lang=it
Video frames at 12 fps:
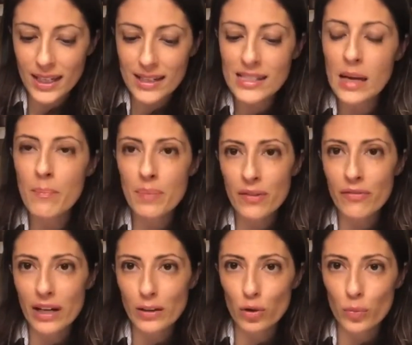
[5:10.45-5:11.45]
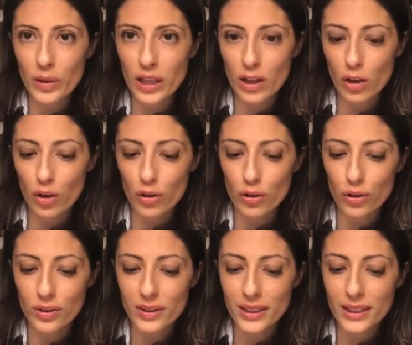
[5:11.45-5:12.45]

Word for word: sempre freddo per il nonno.